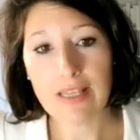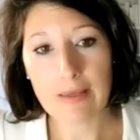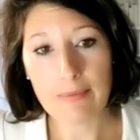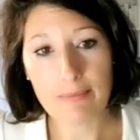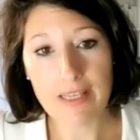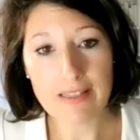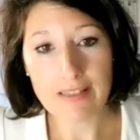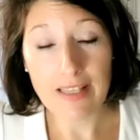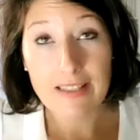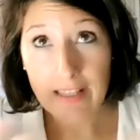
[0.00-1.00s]
et
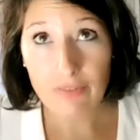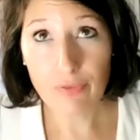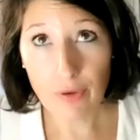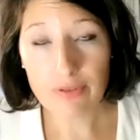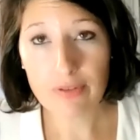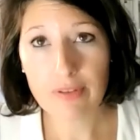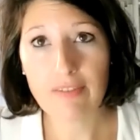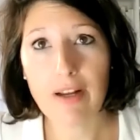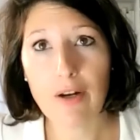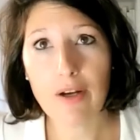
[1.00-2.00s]
cette défense des
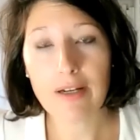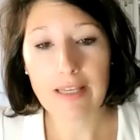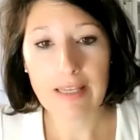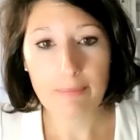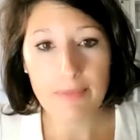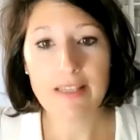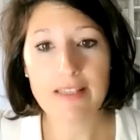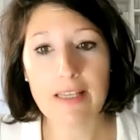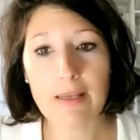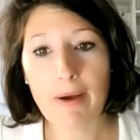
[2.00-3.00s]
valeurs est
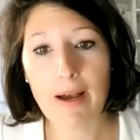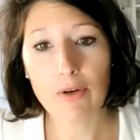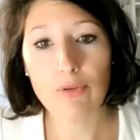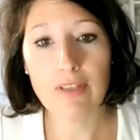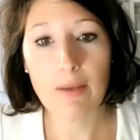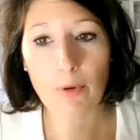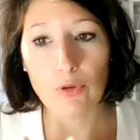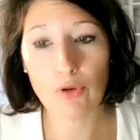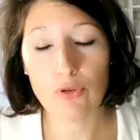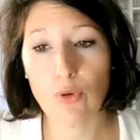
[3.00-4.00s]
biaisée par une dépendance